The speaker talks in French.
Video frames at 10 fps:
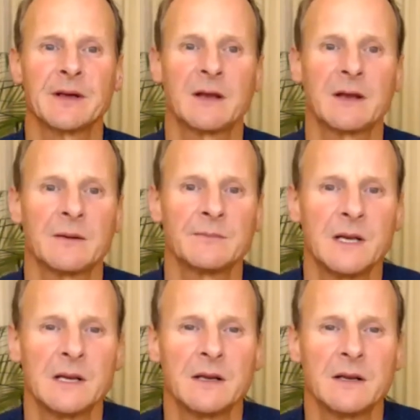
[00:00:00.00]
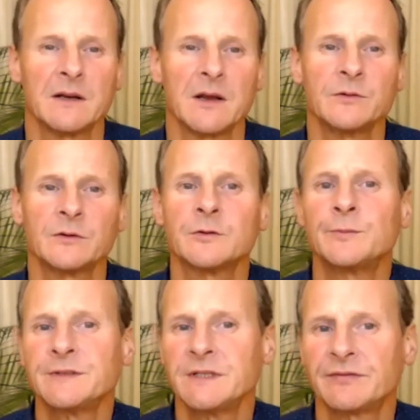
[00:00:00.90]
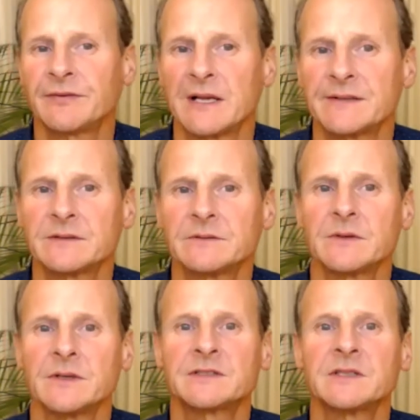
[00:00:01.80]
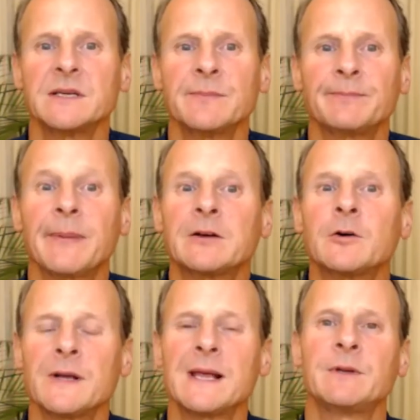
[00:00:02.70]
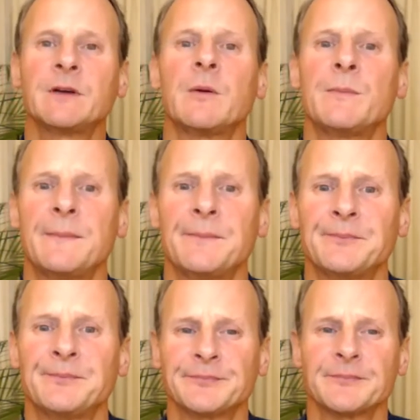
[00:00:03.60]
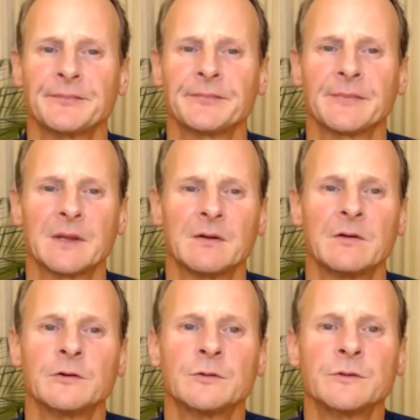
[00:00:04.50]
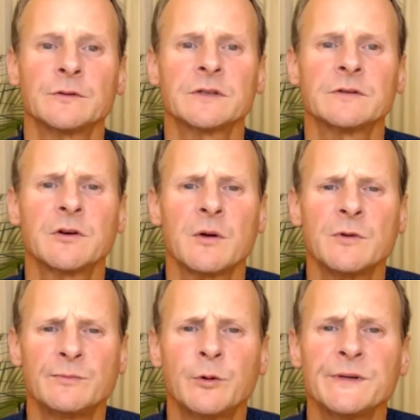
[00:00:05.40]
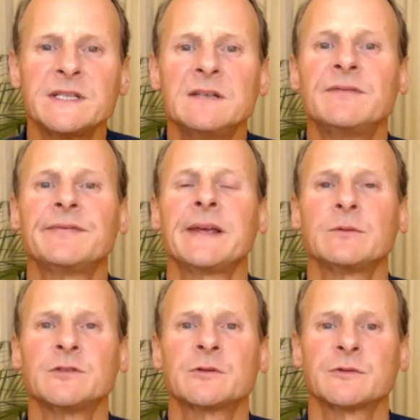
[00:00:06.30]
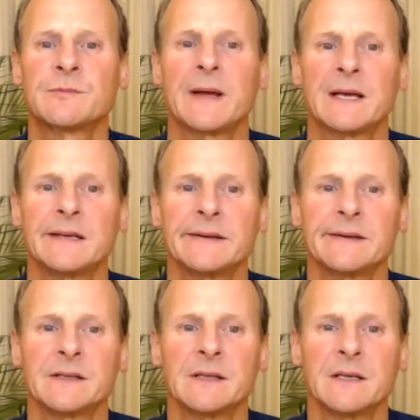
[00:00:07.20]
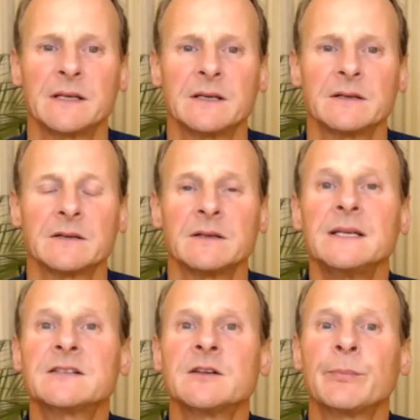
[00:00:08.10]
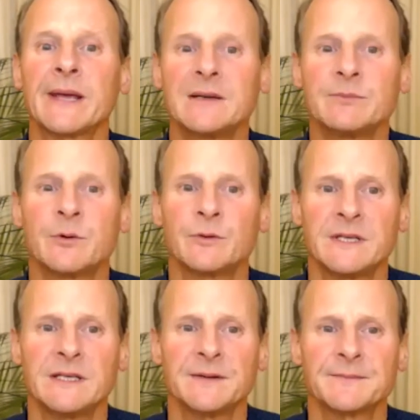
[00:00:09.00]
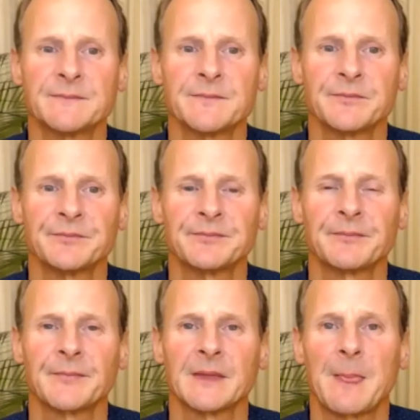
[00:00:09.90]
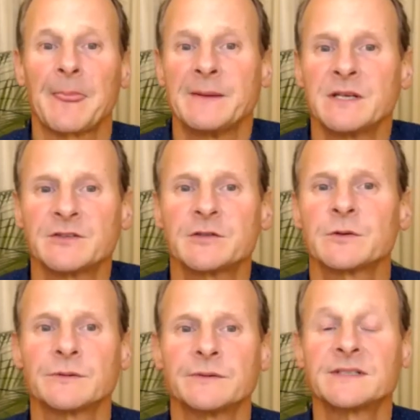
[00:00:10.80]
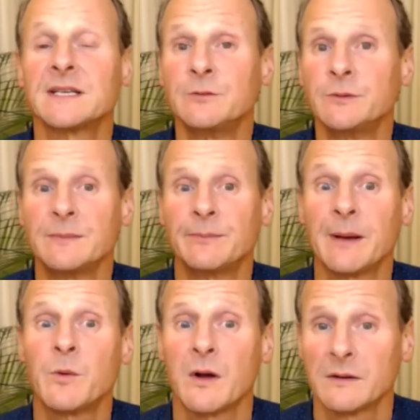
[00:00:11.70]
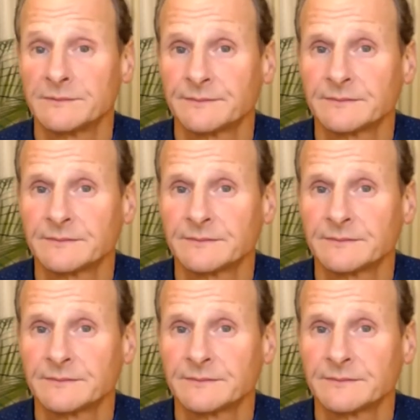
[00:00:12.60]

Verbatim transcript: Euh, une autre petite phrase, ce n'est pas croyable quand même. Encore une autre, comment pourrait-il faire une chose pareille Ils se prennent pour qui Mais bien sûr, c'est lui, pas moi.